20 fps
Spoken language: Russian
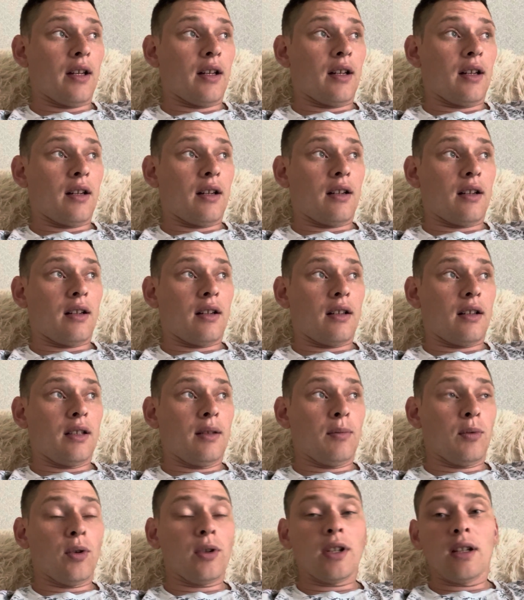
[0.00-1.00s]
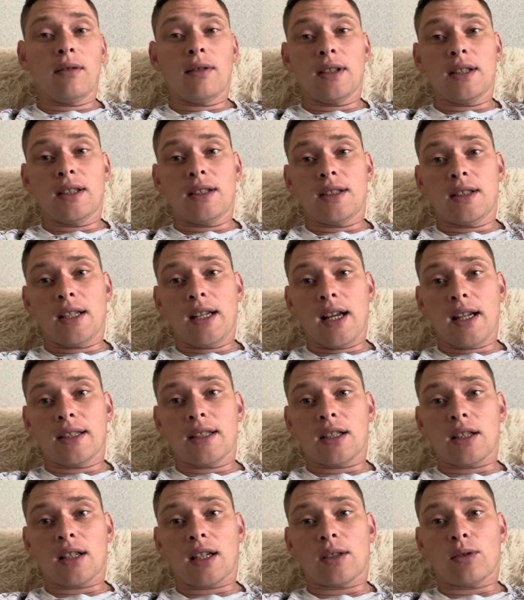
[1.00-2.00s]
А, и многие водителя,
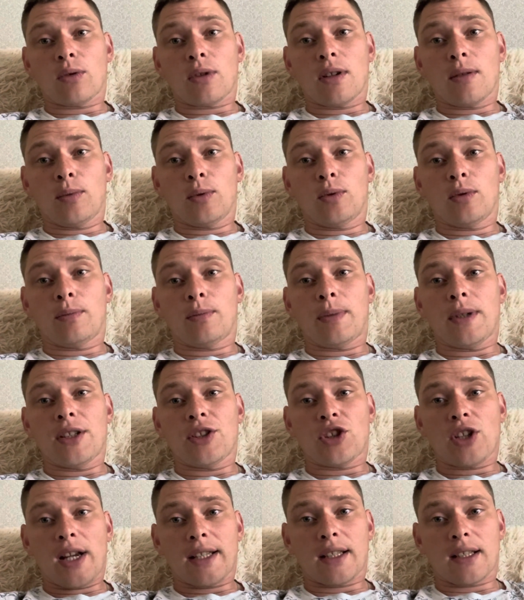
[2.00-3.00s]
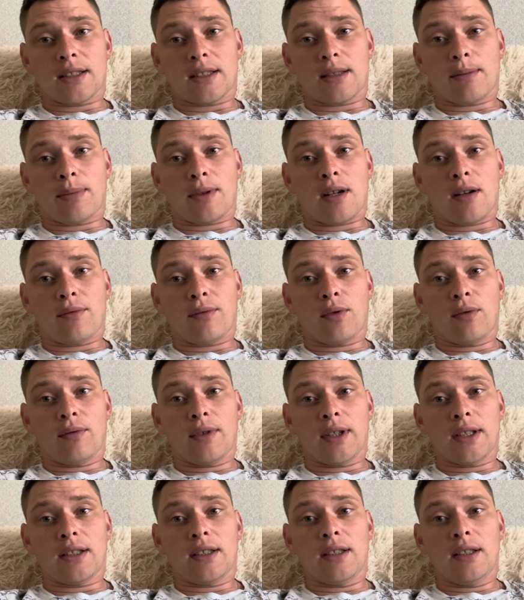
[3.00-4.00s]
те, которые будут приезжать на заправку,
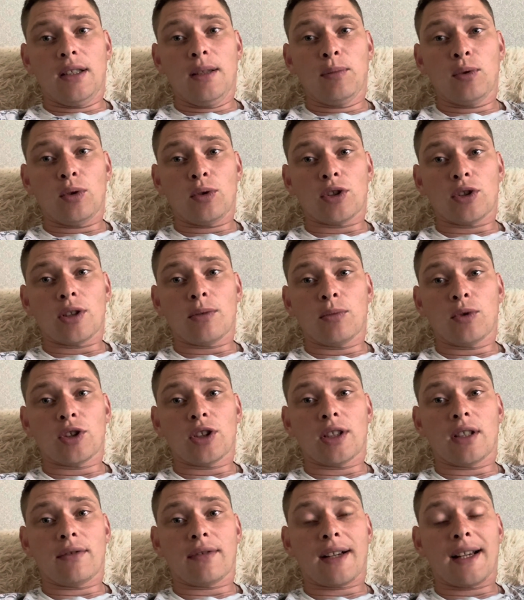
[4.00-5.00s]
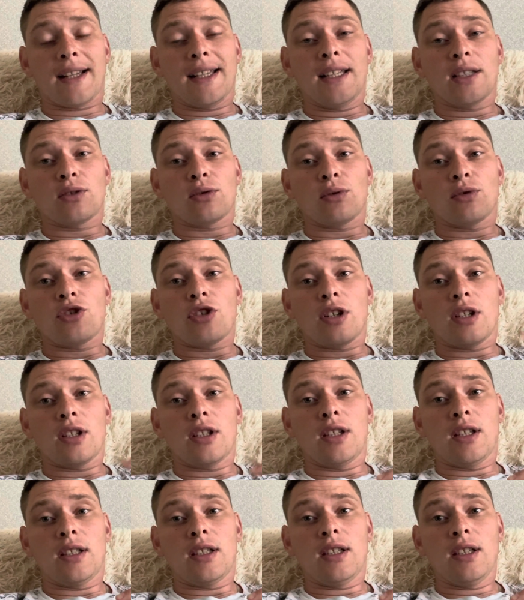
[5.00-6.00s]
вы к ним тоже можете в конец
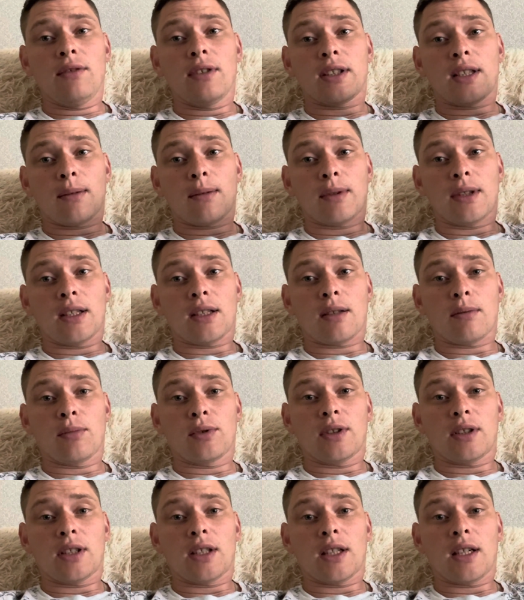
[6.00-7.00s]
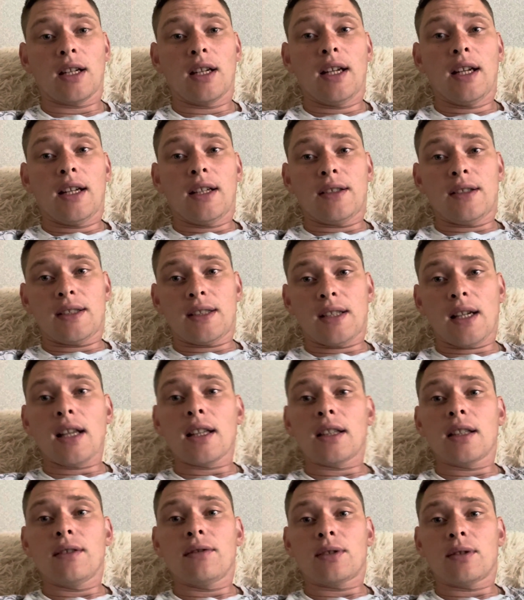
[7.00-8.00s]
очереди идти, вы там где-то будете
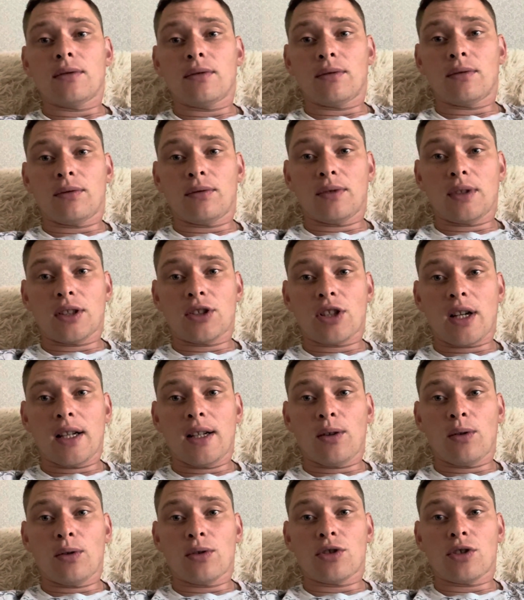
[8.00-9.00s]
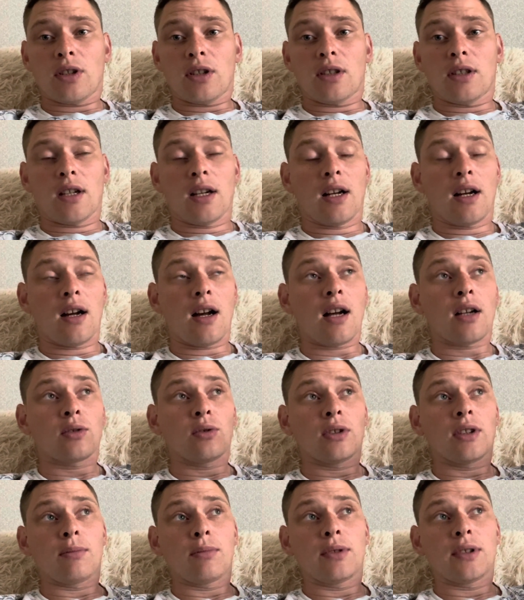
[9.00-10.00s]
десятый в начале очереди, а
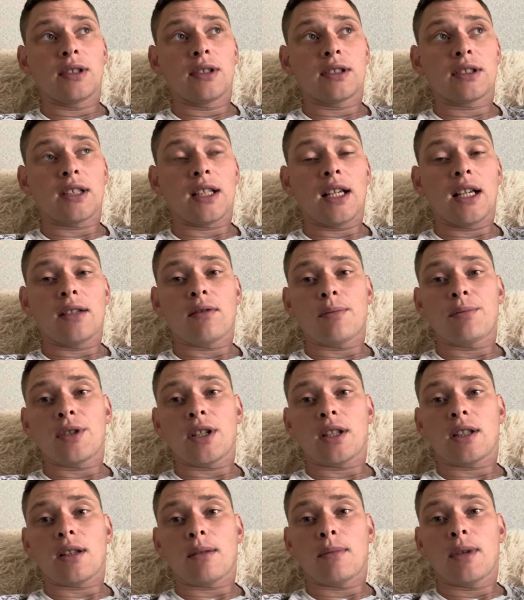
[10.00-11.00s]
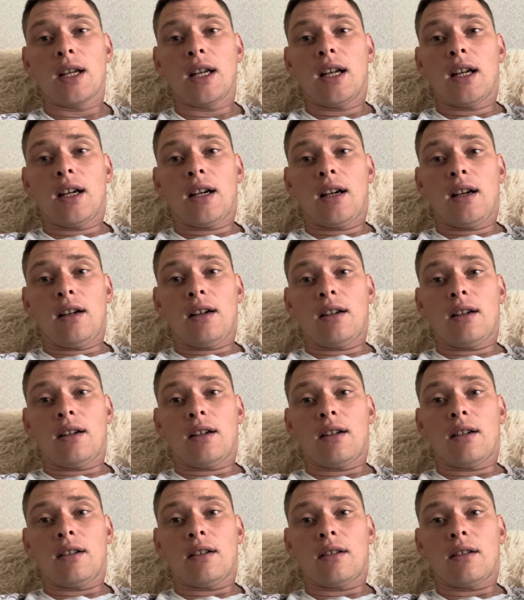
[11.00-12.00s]
кто-то будет стоять вообще там
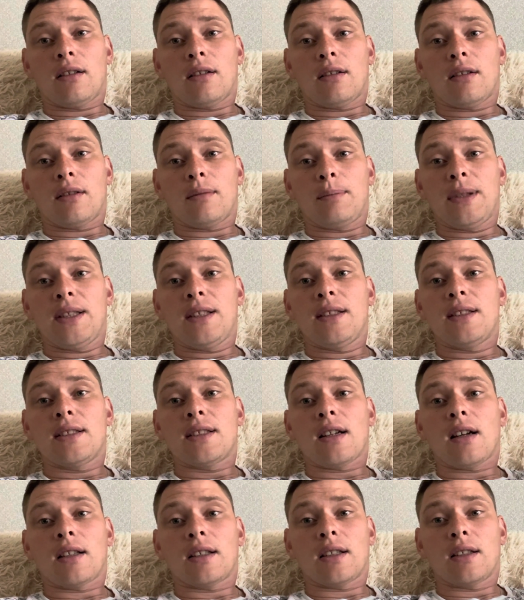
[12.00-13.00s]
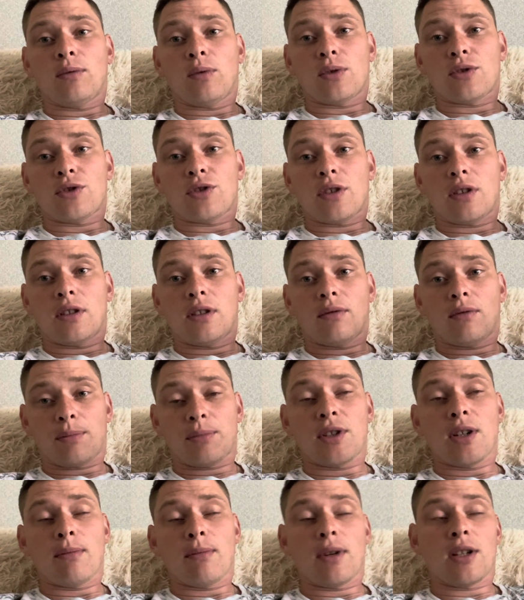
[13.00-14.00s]
а, пятьдесятый в очереди,
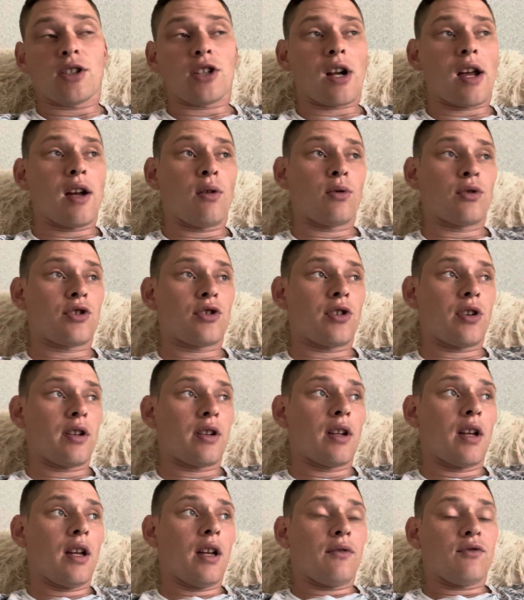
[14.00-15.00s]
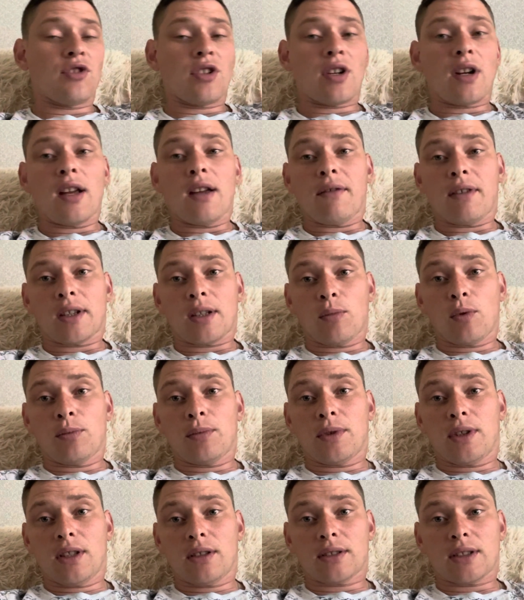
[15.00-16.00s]
вообще большая очередь. Вчера я в этом
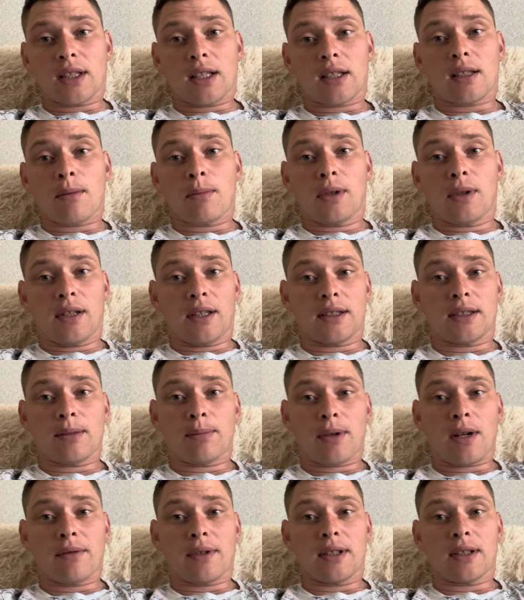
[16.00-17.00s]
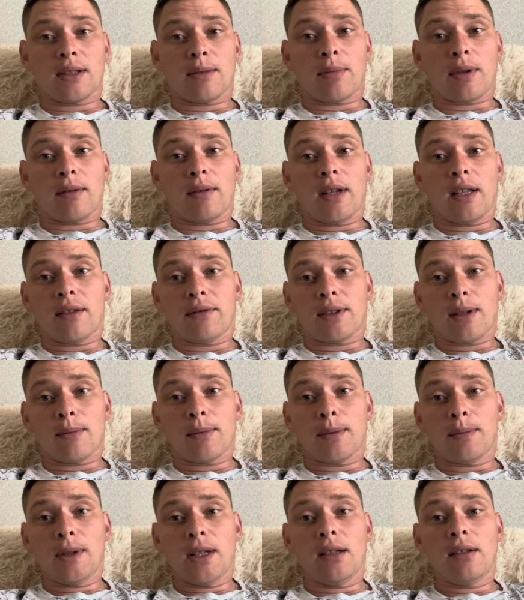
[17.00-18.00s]
убедился, когда был на заправке, заправлял
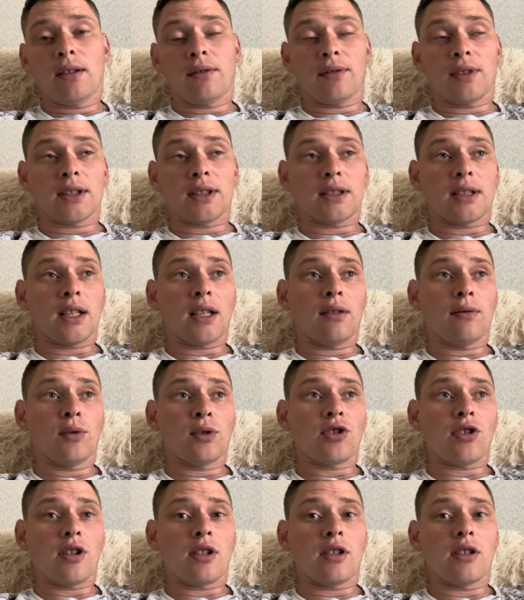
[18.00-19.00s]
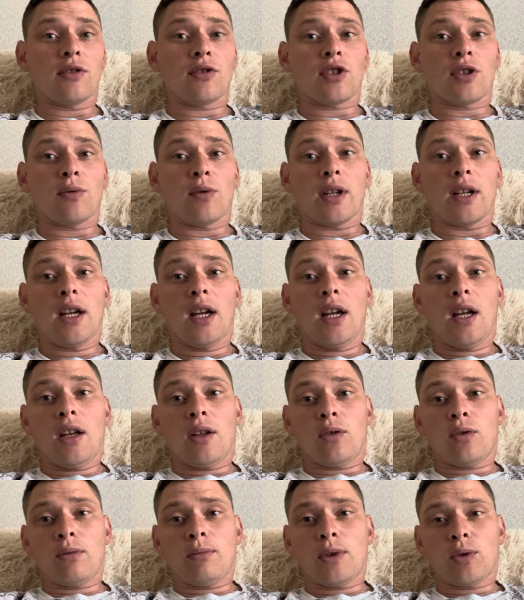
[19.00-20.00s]
автомобиль, выстоял в очереди в живой,
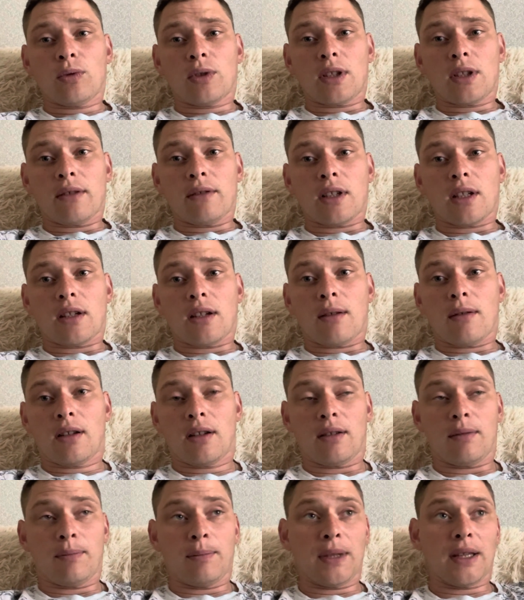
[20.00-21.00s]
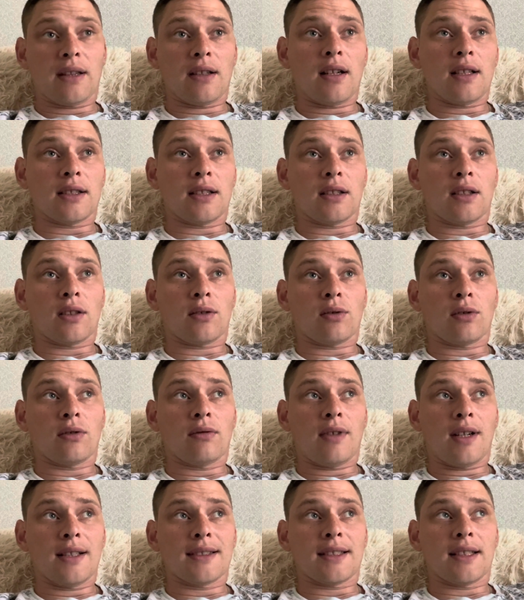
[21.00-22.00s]
ну, минут, наверное, 15, а то
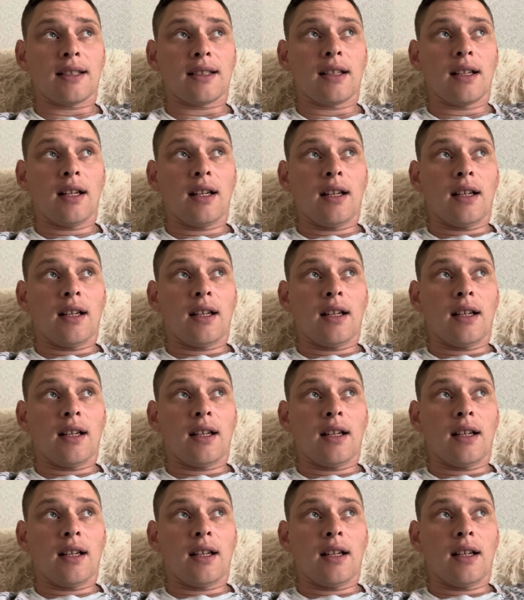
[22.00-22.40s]
20.